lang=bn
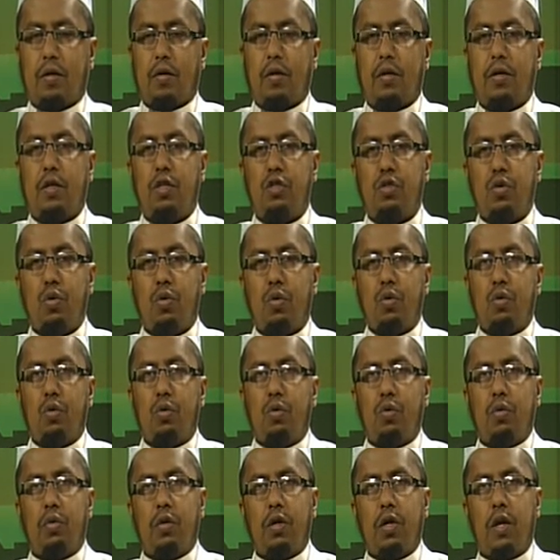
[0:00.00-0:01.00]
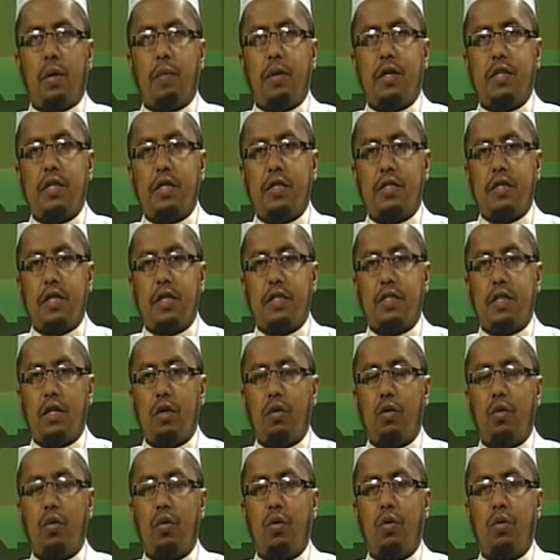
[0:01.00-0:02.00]
কিছু নামাজ আছে
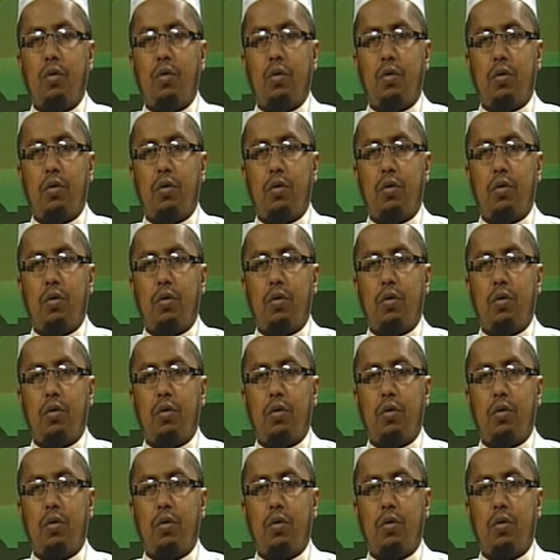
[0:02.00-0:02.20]
যেগুলো